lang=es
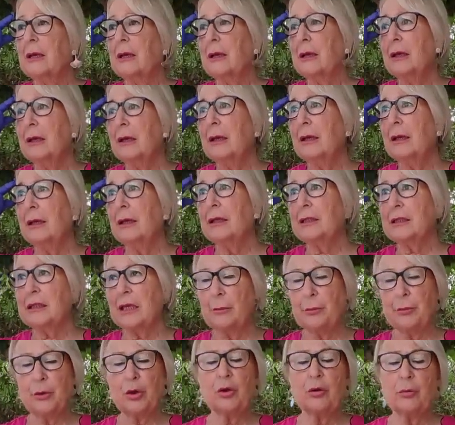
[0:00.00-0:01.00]
eh,
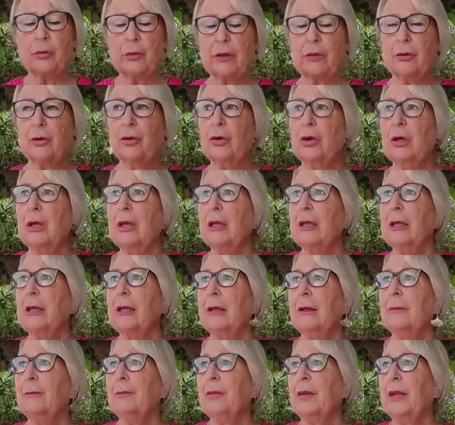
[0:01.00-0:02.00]
está prohibido.
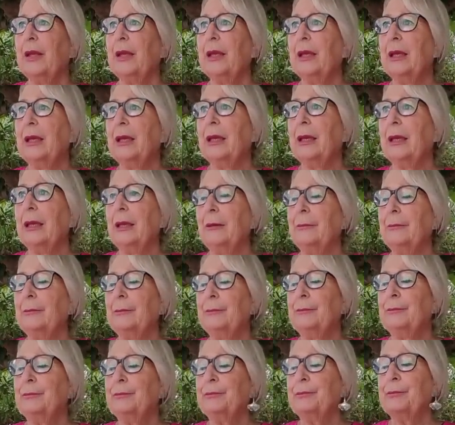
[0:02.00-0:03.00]

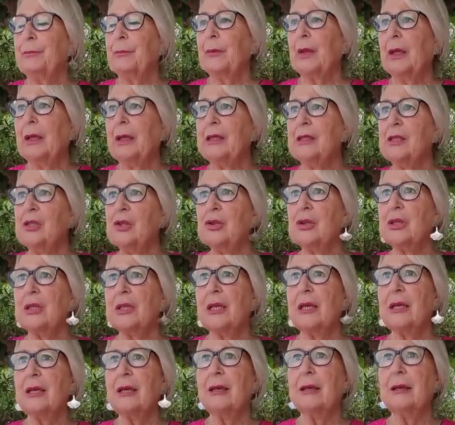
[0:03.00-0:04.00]
De mm, esos
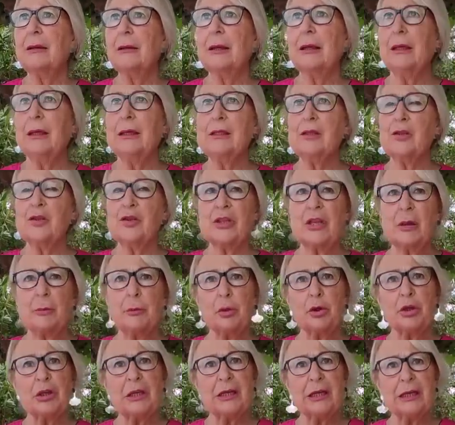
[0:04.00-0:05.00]
que esos que
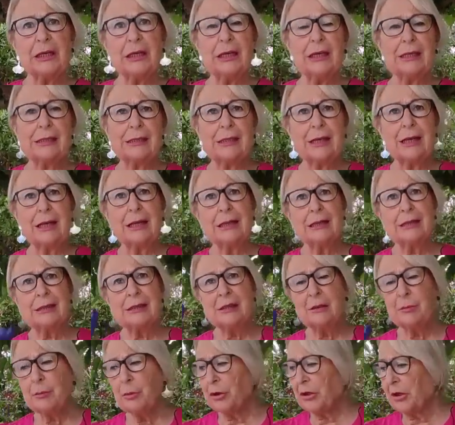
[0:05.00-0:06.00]
ponen en las
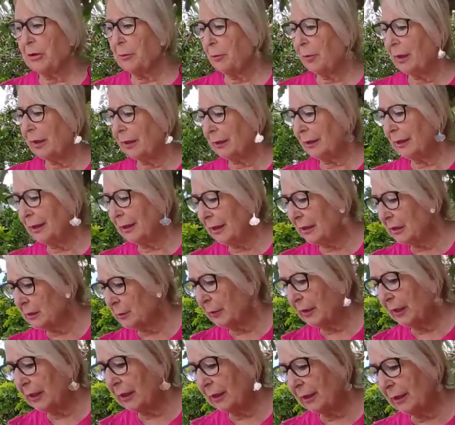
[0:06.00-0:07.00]
calles y ponen barreras
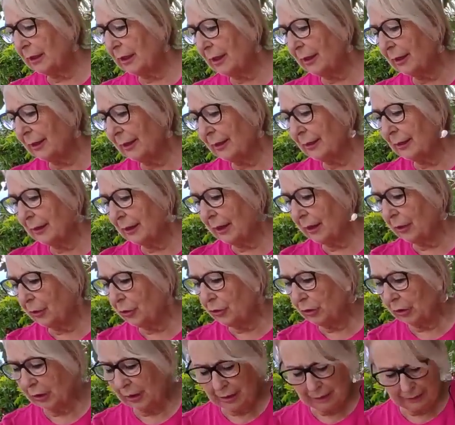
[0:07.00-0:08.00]
para que la gente
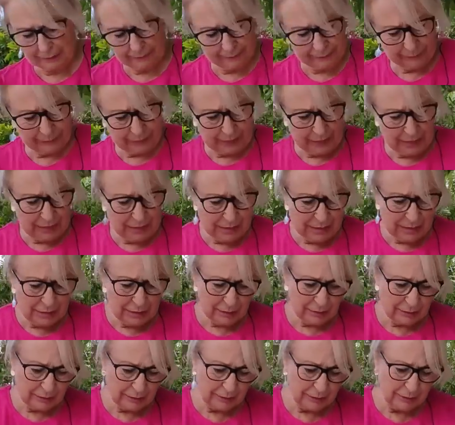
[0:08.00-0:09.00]
corra
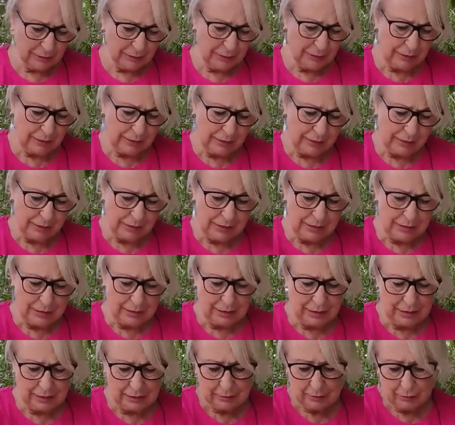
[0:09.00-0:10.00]
y
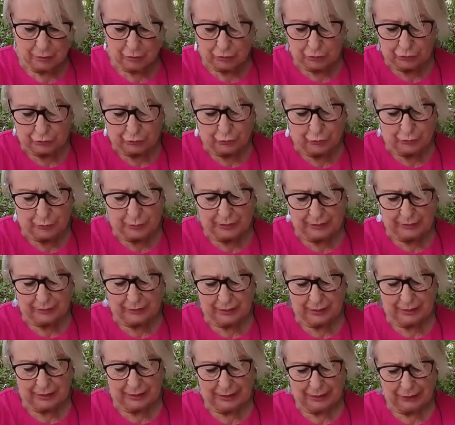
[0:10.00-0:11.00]
tienen costumbre
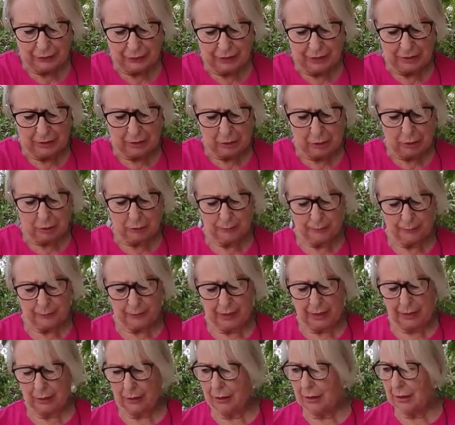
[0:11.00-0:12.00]
de hacerlo.
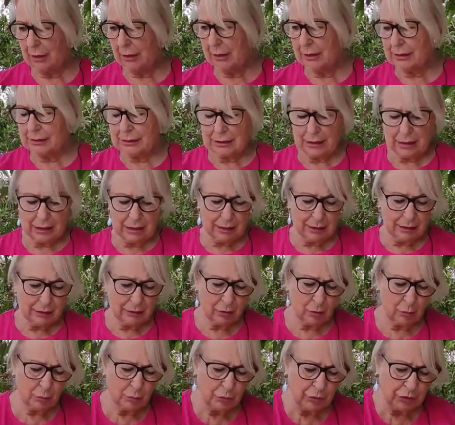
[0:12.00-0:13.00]
Aquí en esta
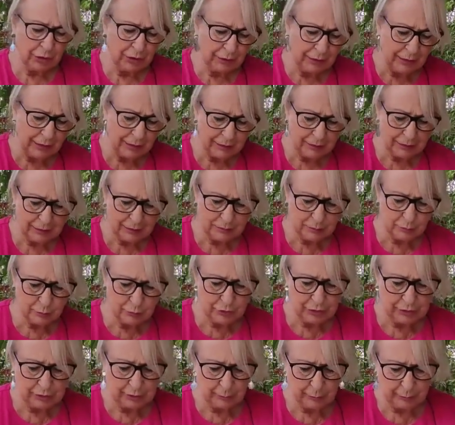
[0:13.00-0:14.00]
comunidad es
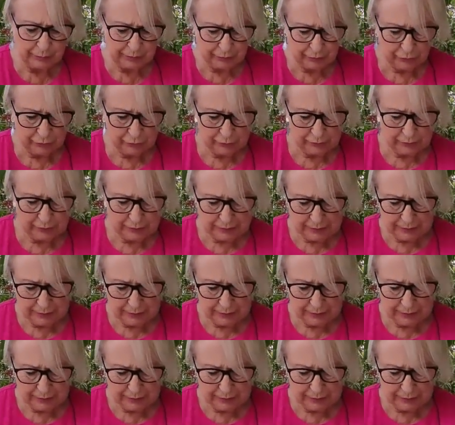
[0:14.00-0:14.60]
muy típico